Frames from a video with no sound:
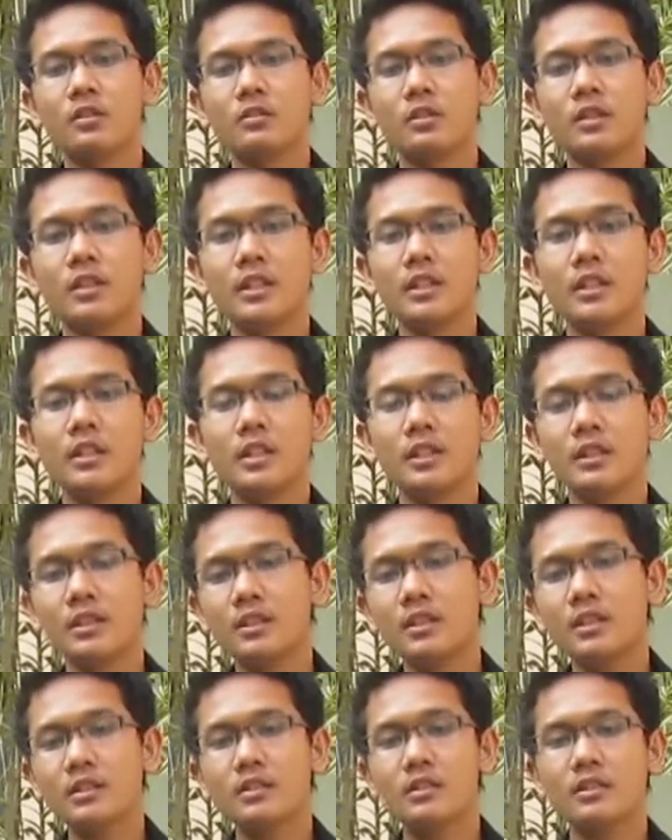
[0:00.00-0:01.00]

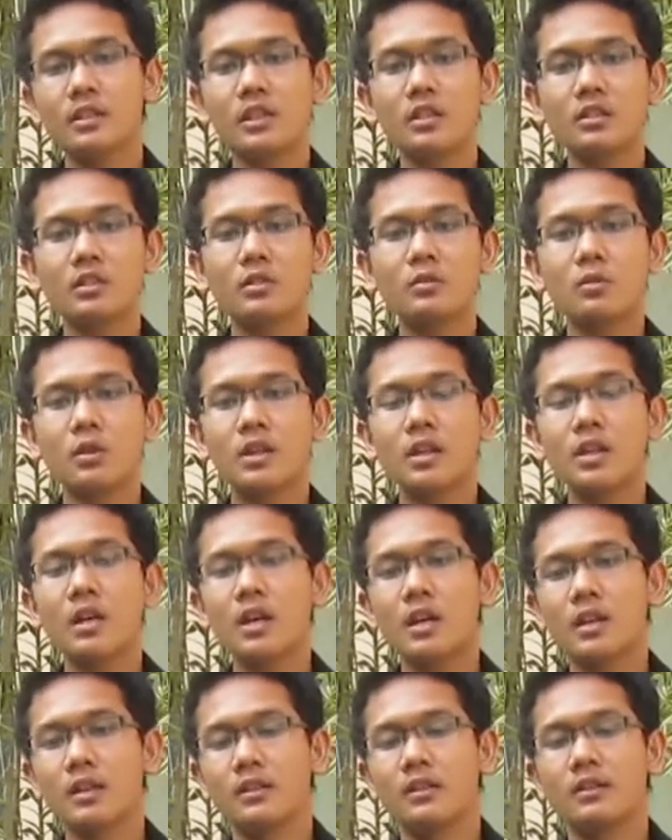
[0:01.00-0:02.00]
solidaritas dan
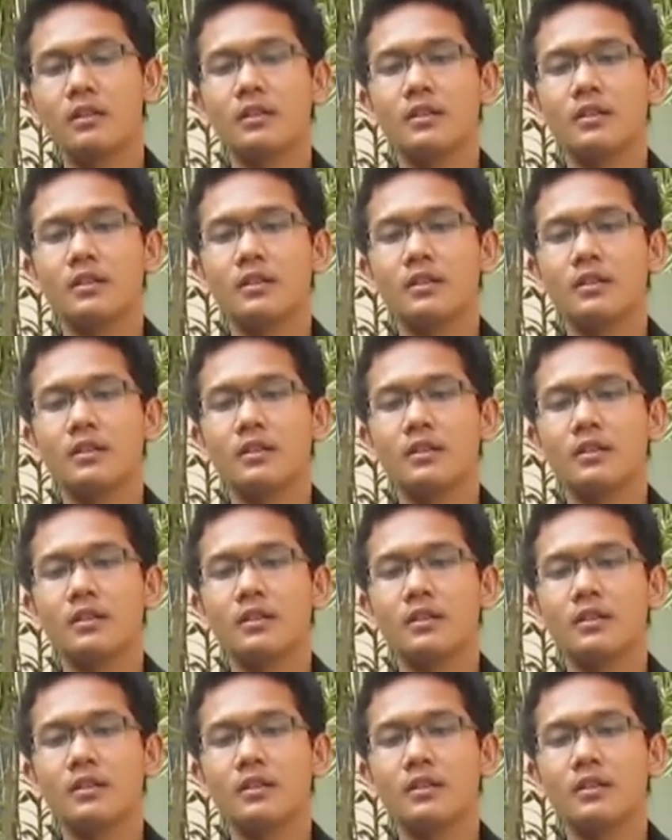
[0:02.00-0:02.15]
kekeluargaan.